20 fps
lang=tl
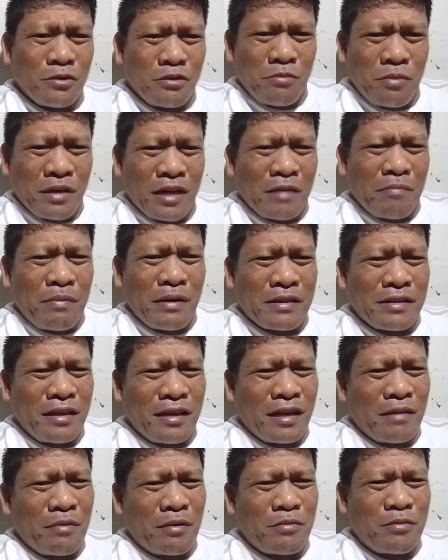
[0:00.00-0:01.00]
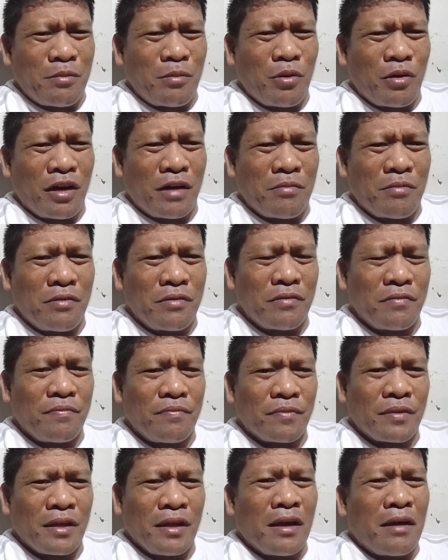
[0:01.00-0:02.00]
Sobrang kapal talaga pag mumukha mo.
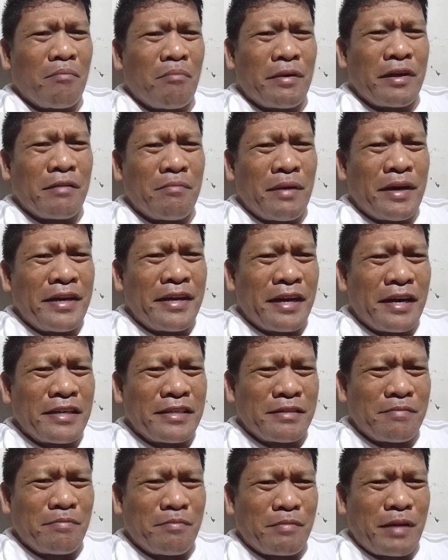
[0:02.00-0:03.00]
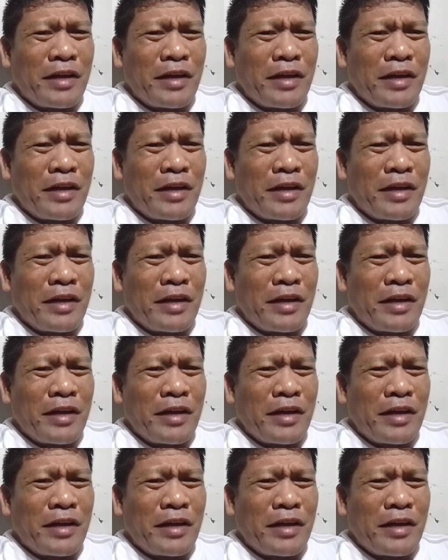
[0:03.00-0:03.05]
Manang-mana ka,